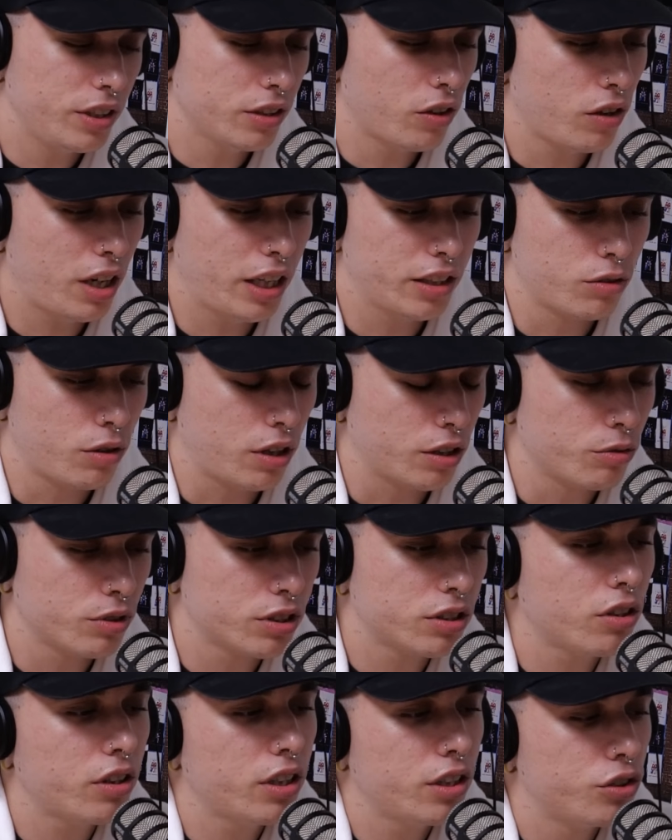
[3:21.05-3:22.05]
ho, letto la tua
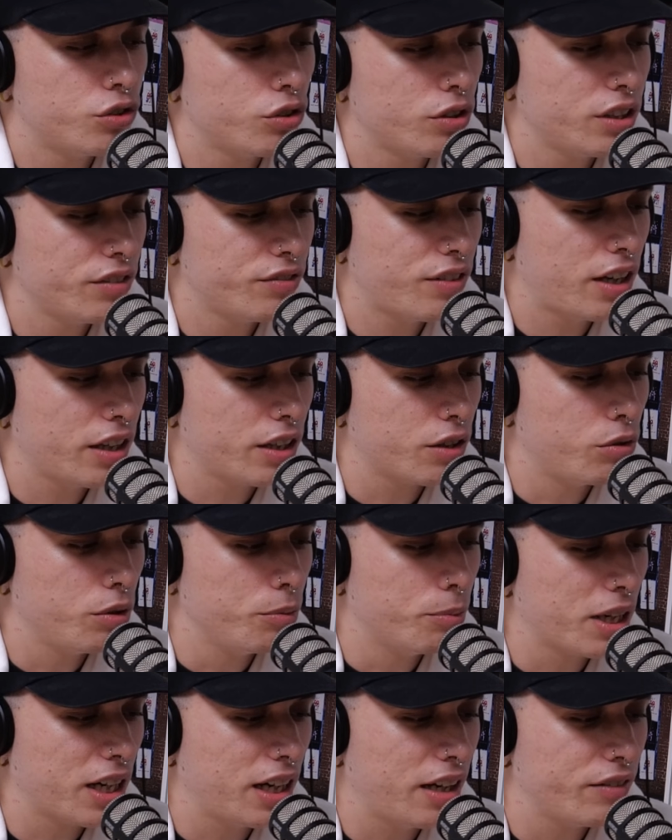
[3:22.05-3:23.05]
storia giorni fa in cui
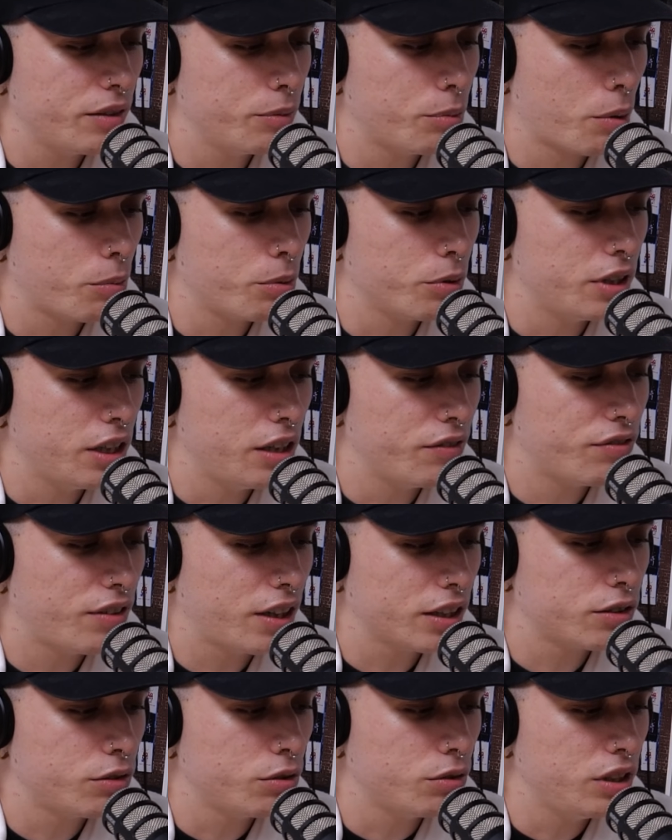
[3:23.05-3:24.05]
parlavi proprio del
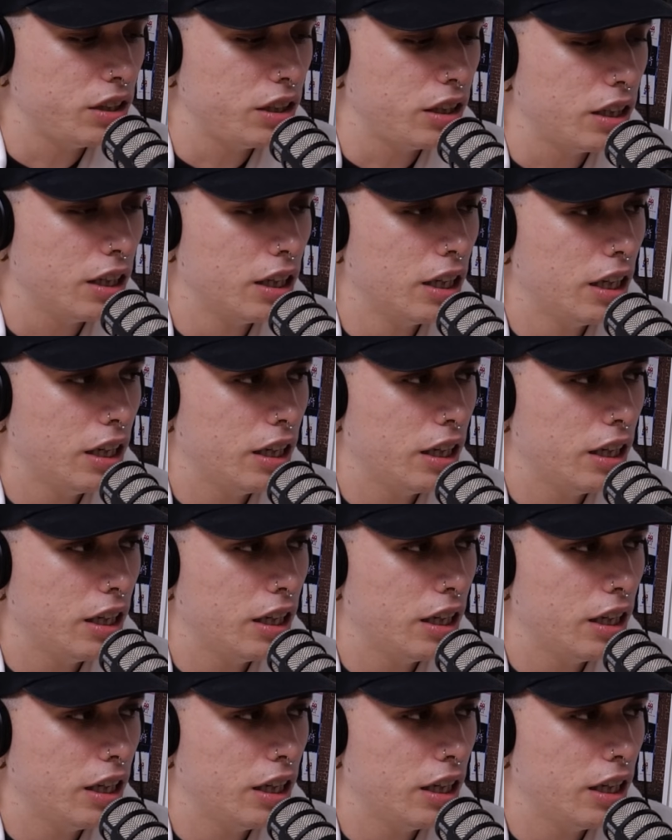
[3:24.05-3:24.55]
fatto di,